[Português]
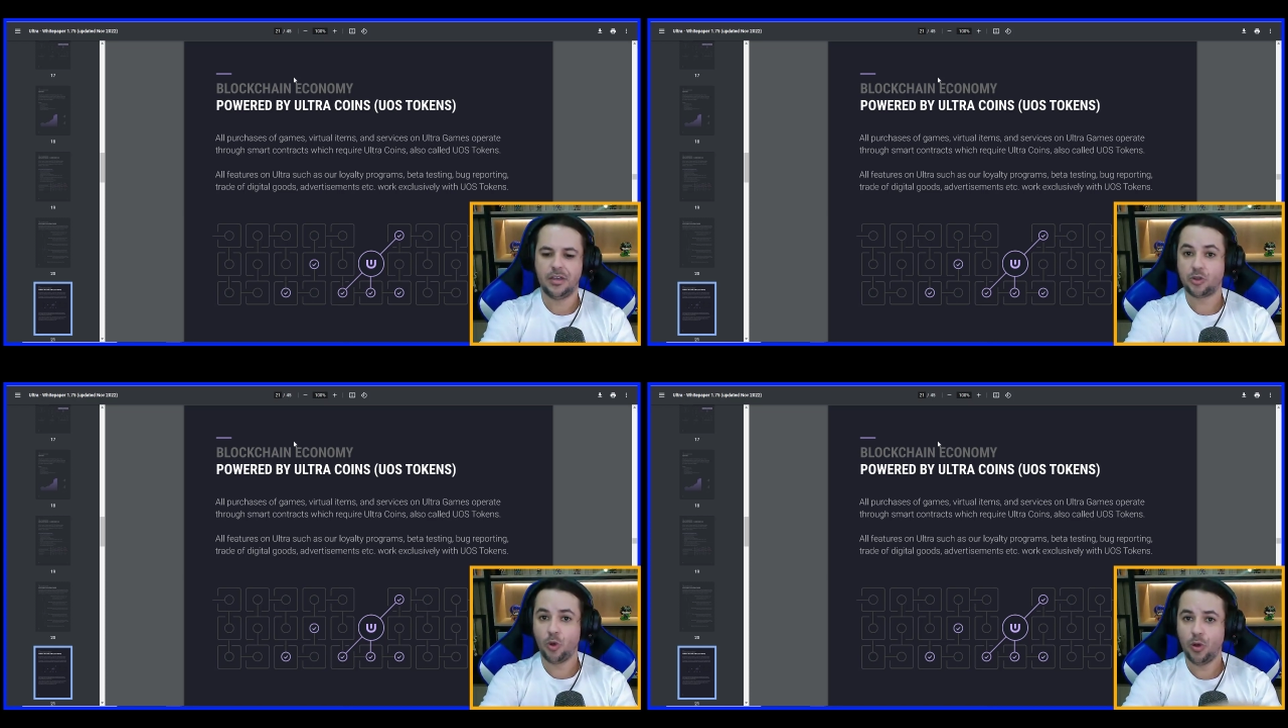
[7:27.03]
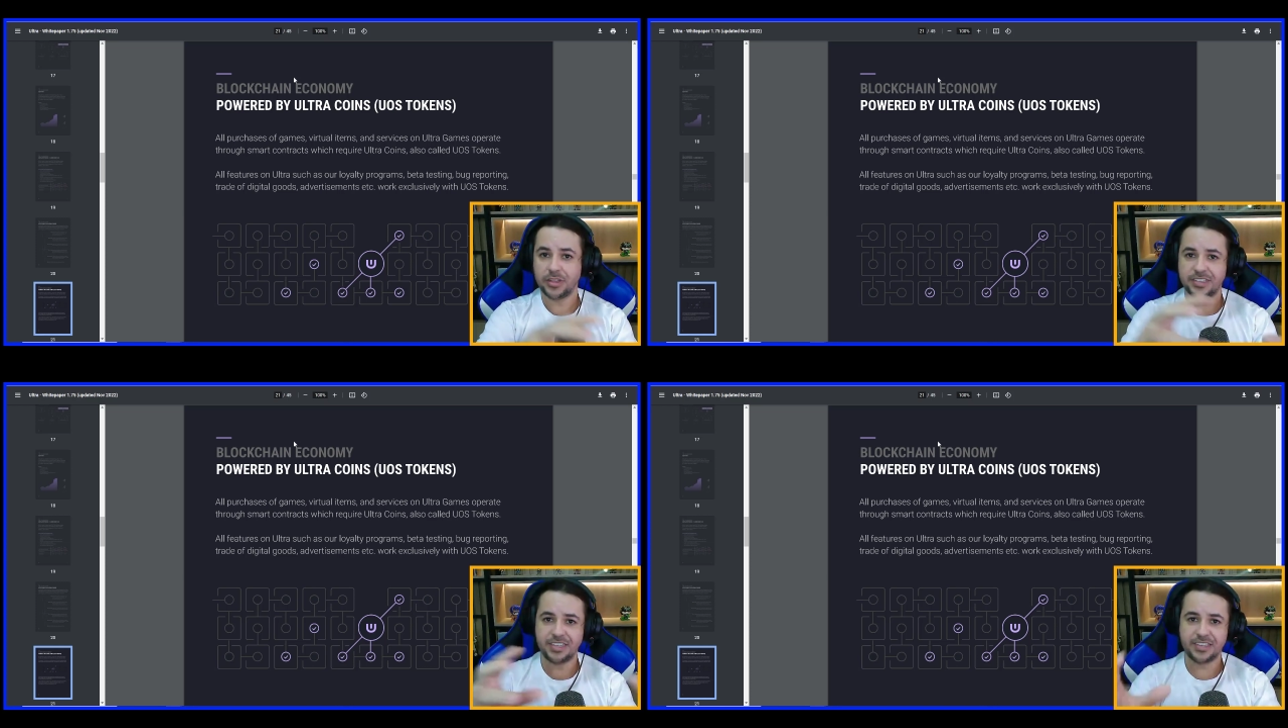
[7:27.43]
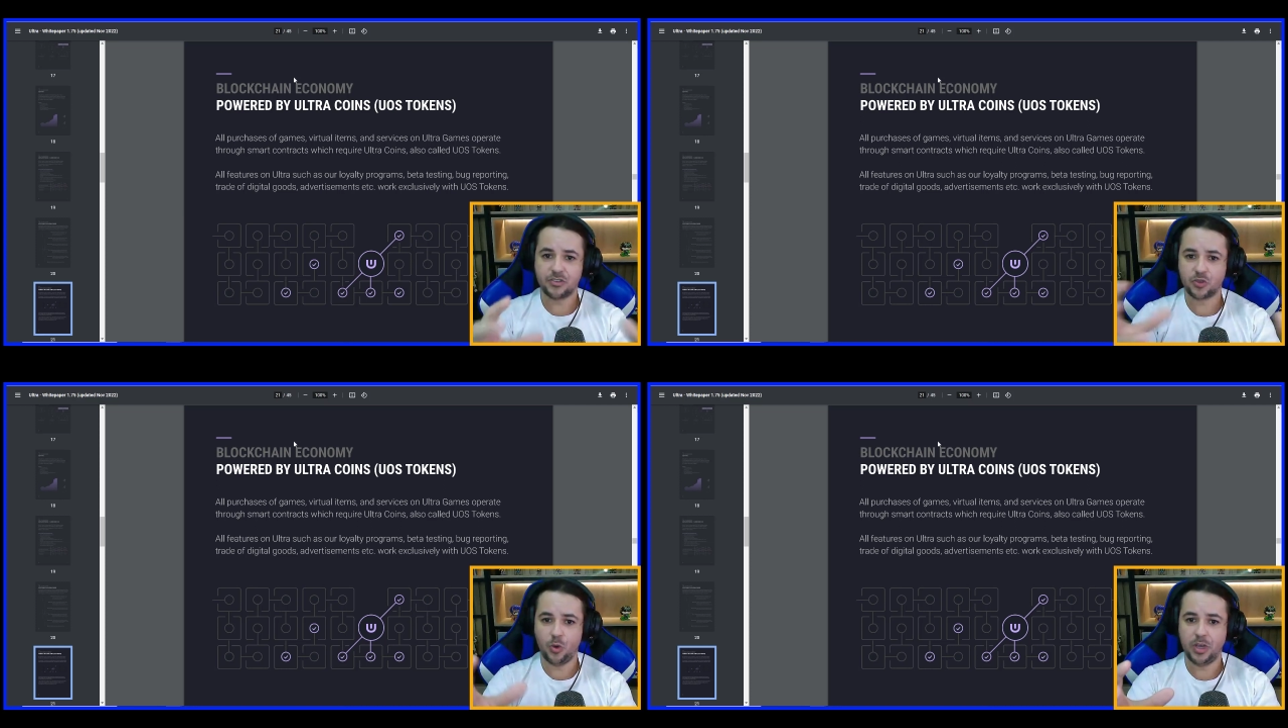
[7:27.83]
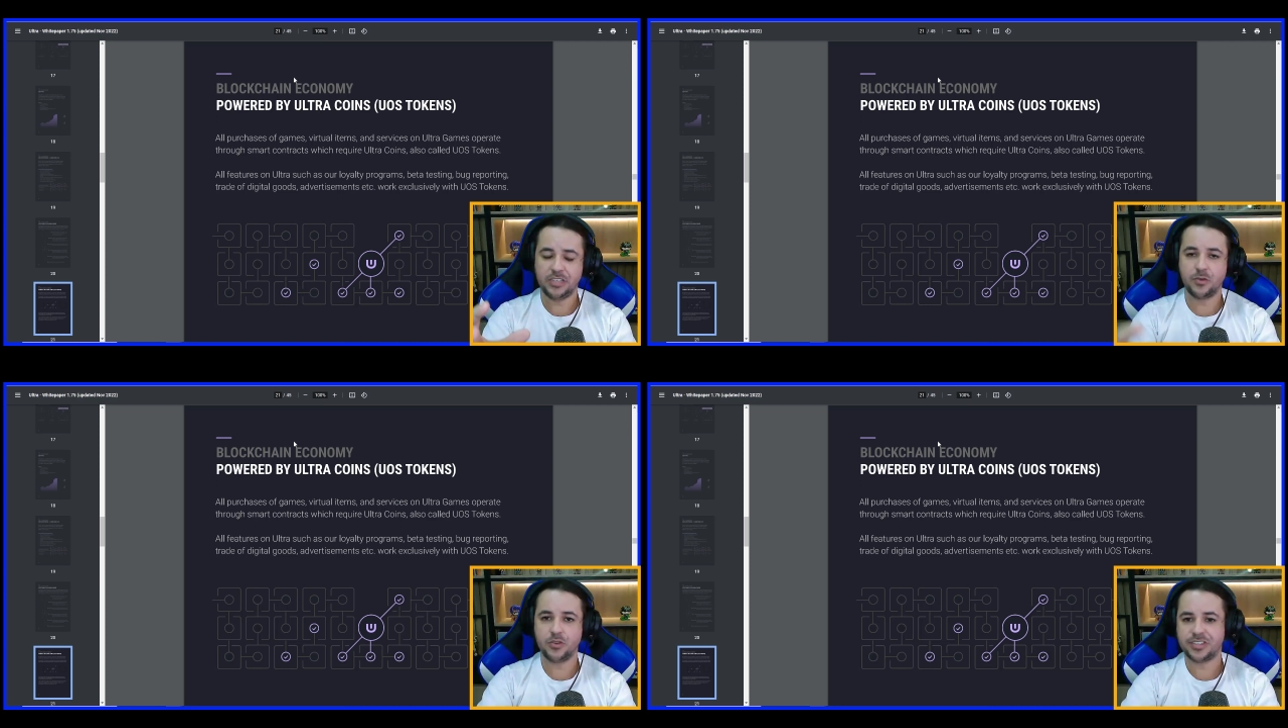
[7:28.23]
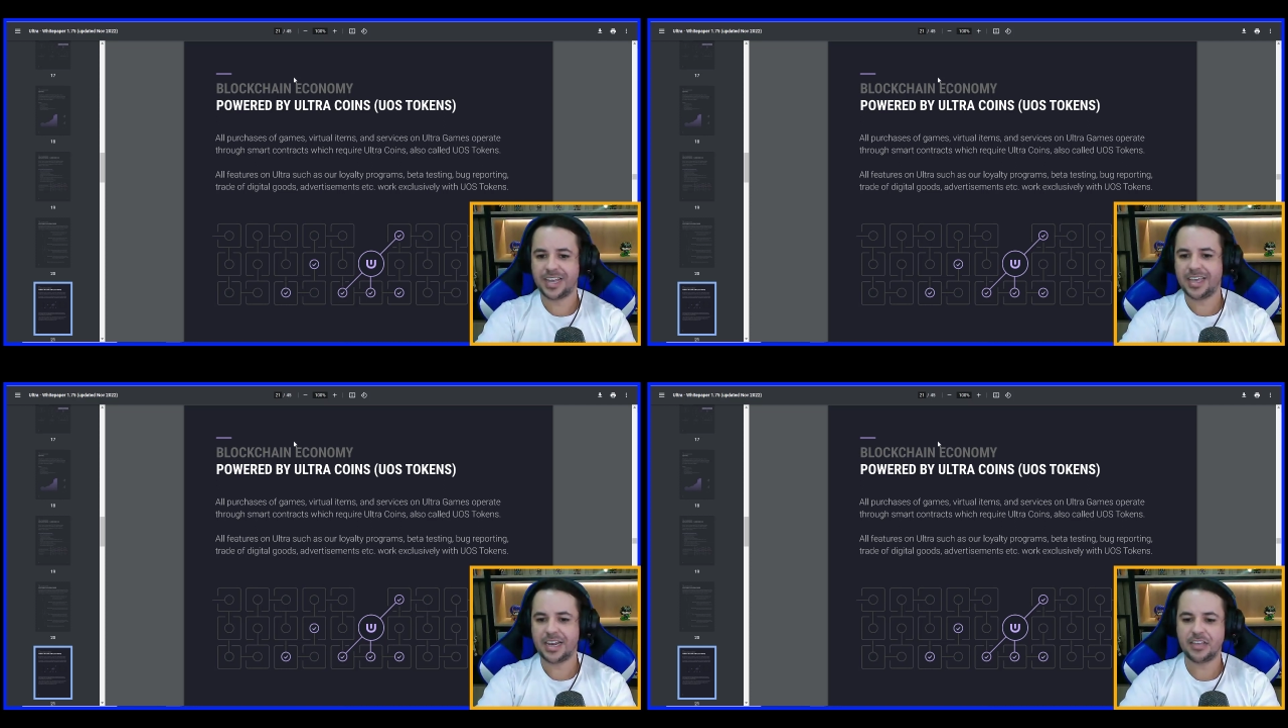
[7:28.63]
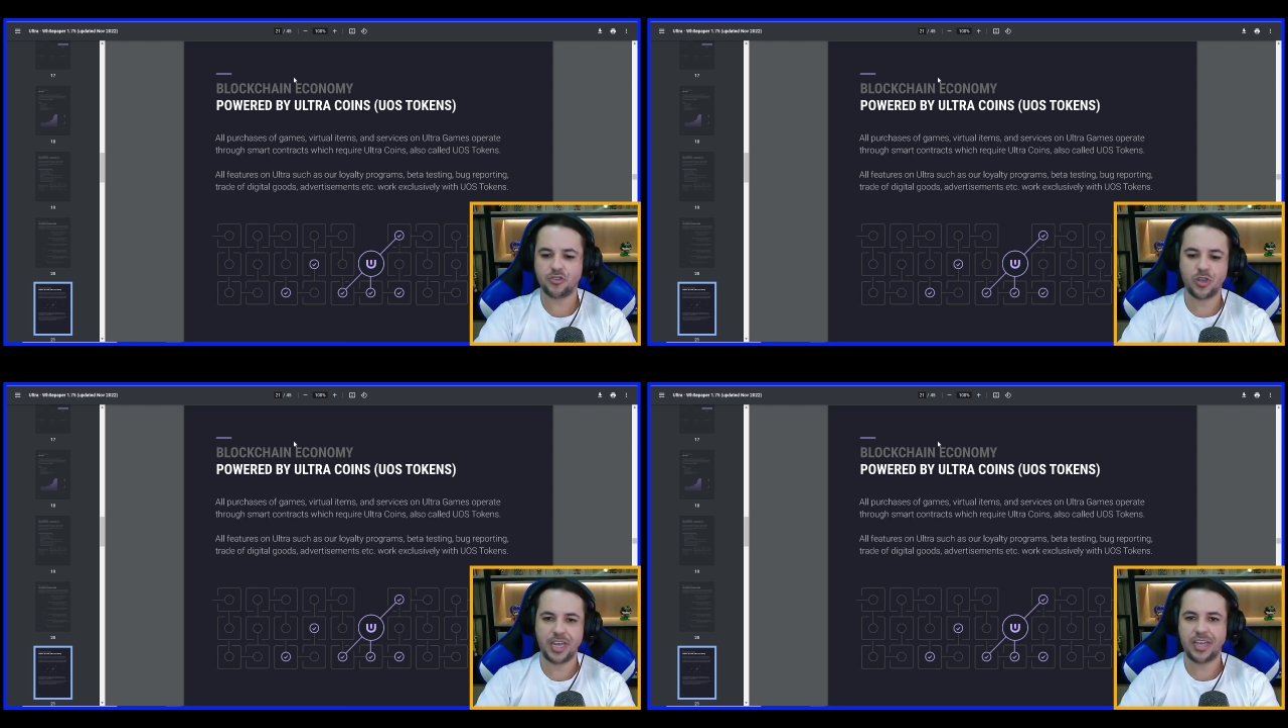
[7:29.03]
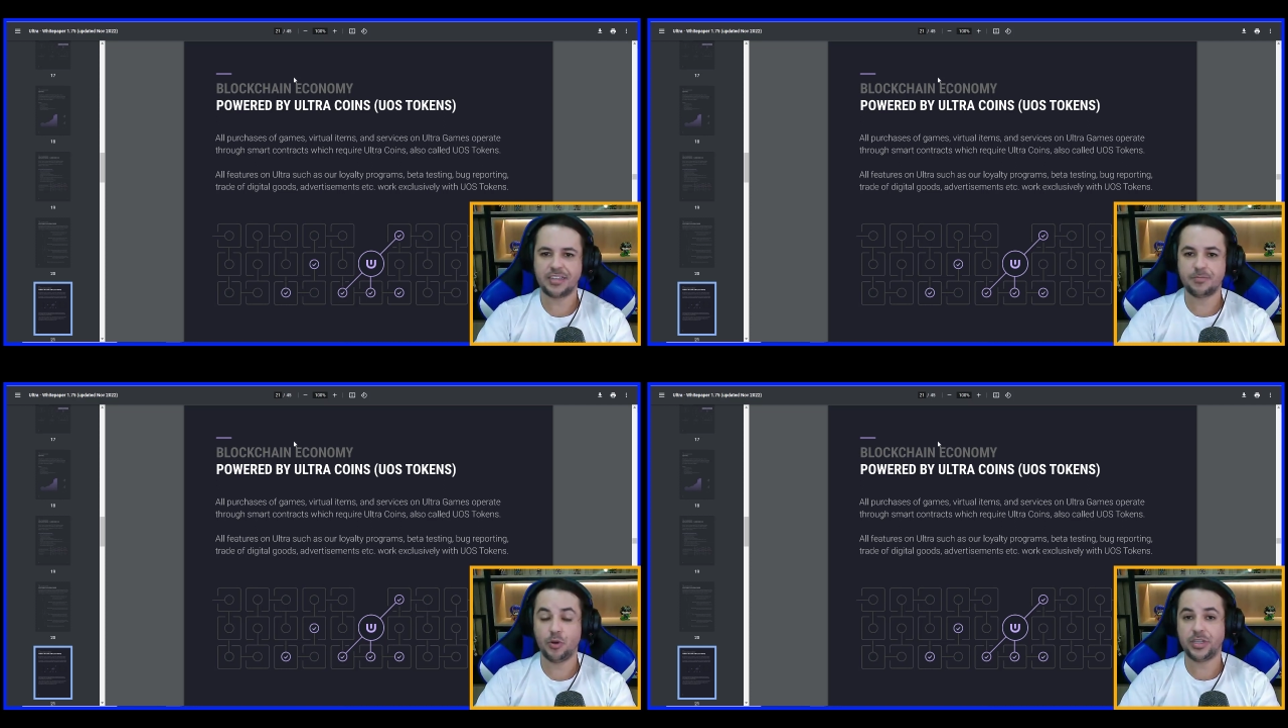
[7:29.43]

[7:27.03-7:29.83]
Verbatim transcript: E todas essas coins vão estar relacionadas,